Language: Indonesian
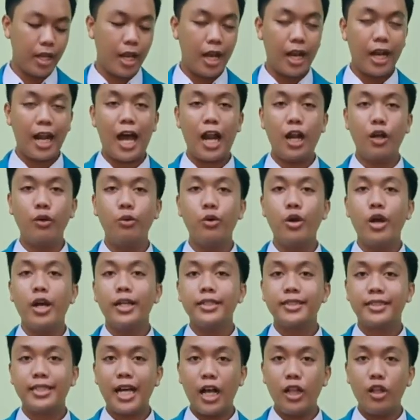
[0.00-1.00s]
Lalu,
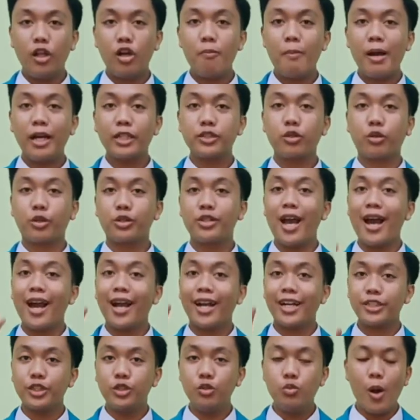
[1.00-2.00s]
jalur masuk yang
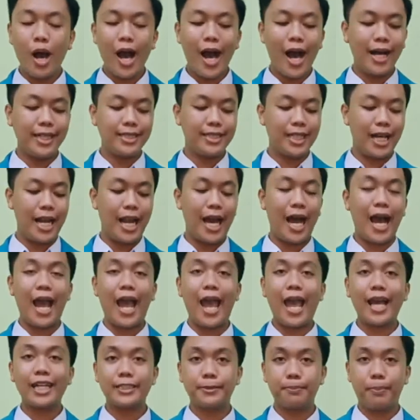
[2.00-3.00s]
kedua adalah
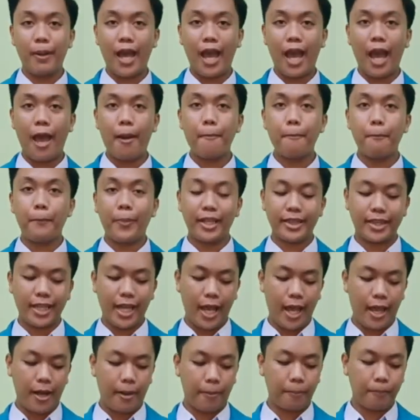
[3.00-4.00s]

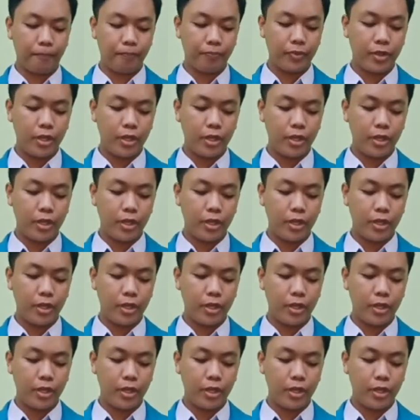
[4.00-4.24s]
PTN.